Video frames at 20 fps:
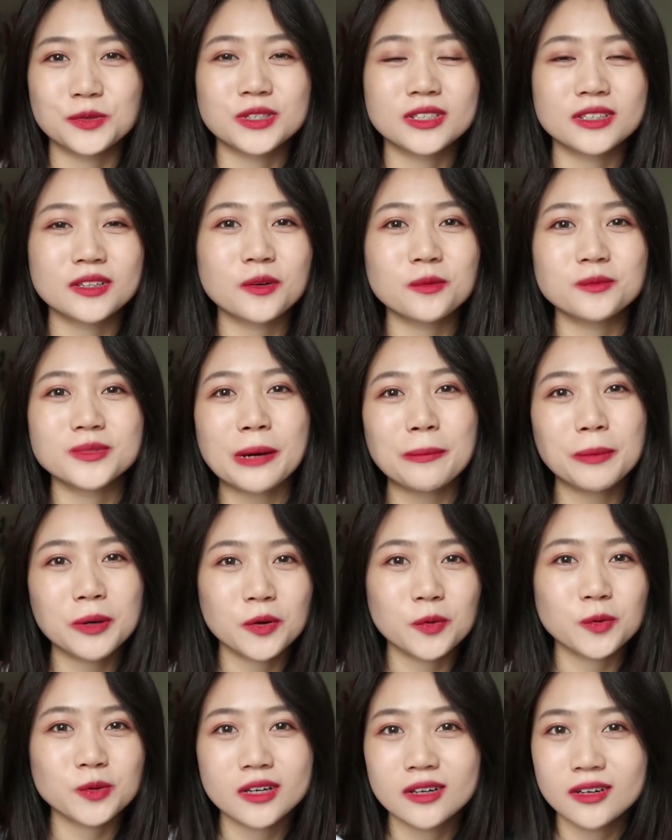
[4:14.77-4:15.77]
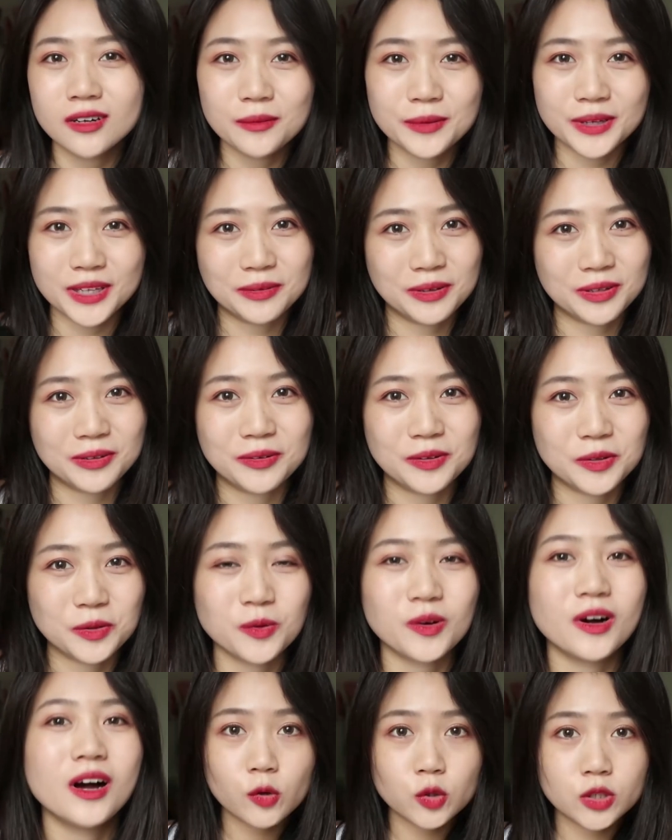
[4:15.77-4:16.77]
我真的我们家喷雾特别特别特别
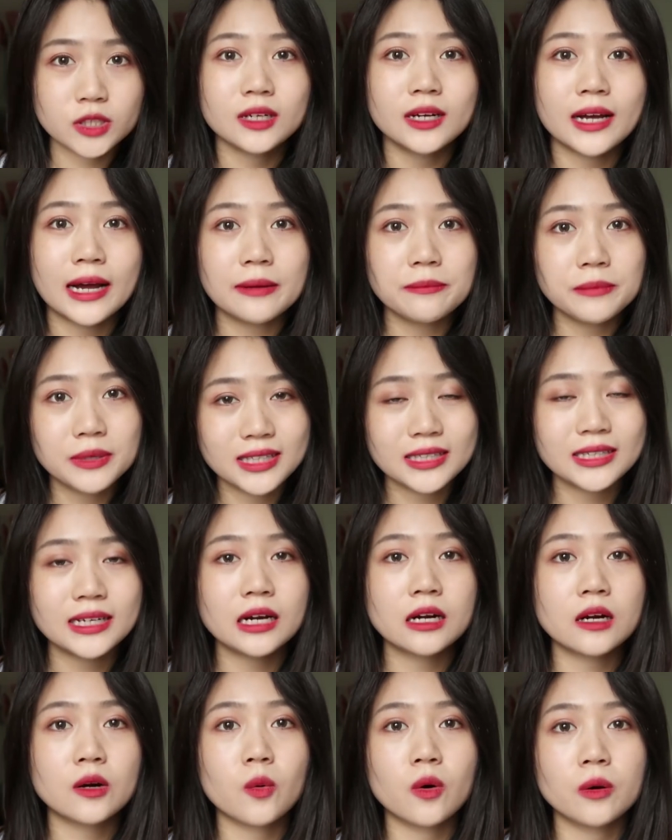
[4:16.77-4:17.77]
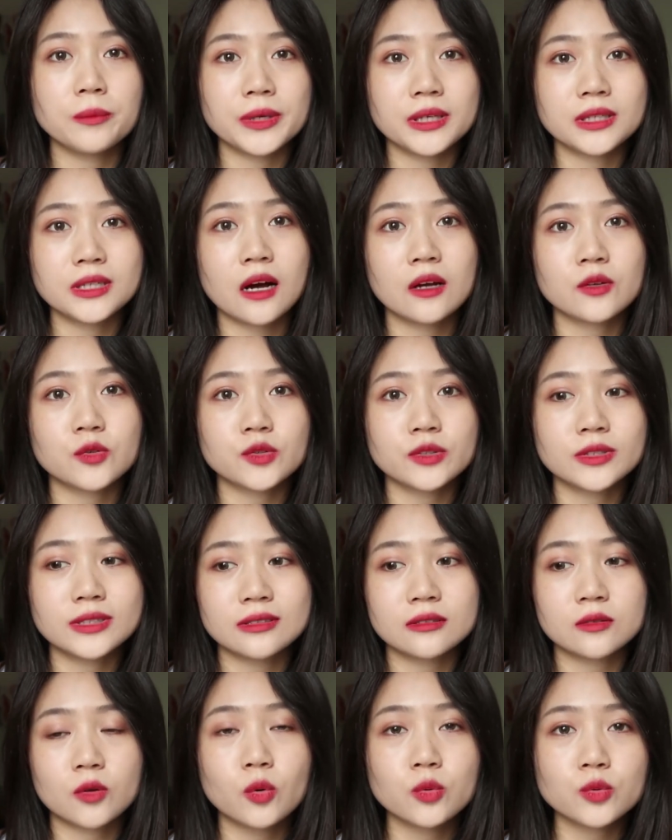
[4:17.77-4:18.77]
多。那我是一个干皮，再加上我平常就是
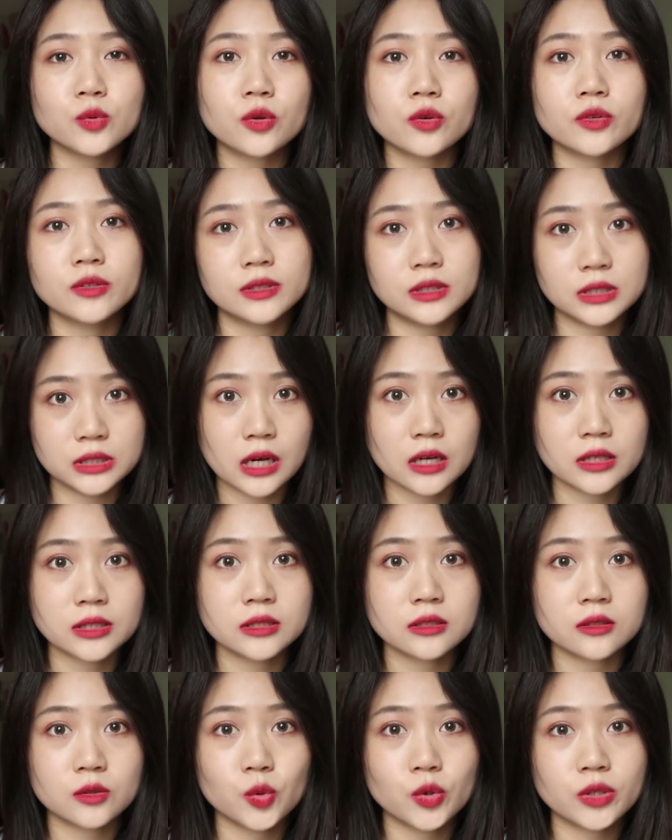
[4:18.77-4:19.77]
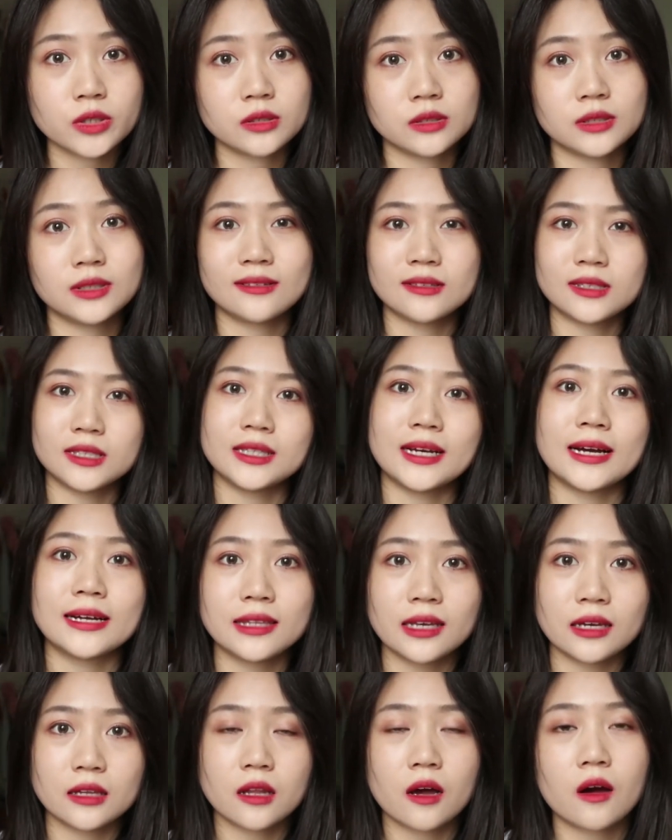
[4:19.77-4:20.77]
经工作就是经常性的对着相机啊、
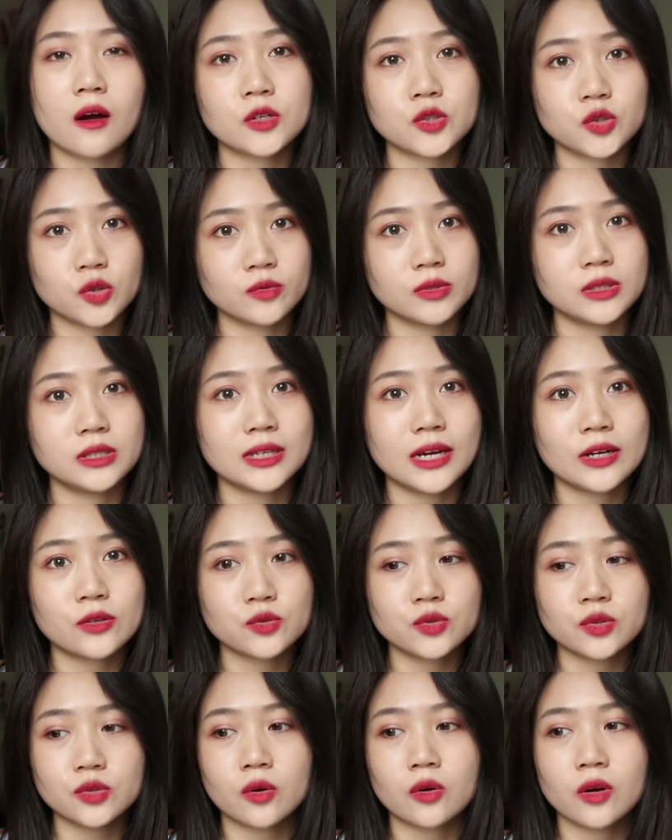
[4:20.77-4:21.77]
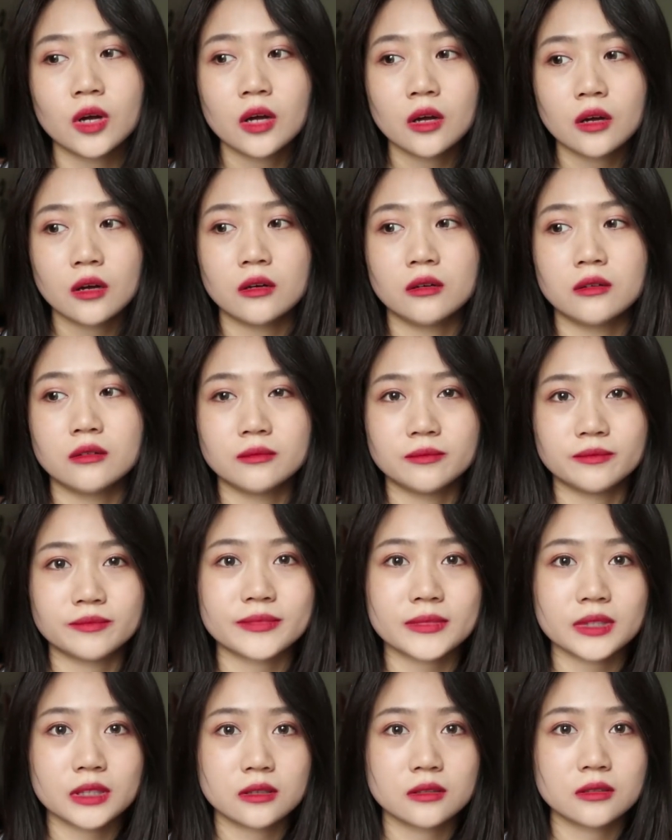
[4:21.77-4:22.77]
电脑啊、手机啊，就这种，嗯，
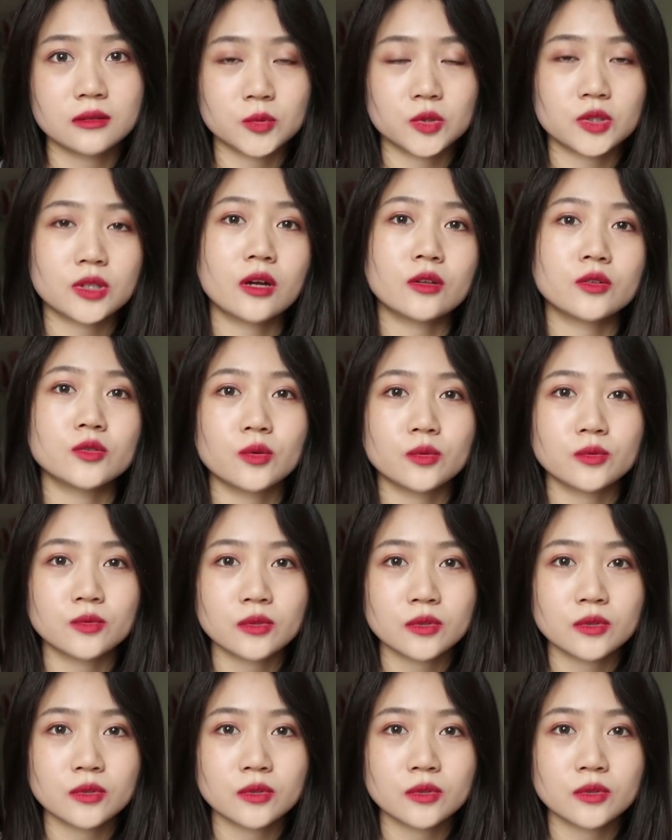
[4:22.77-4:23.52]
你们知道这种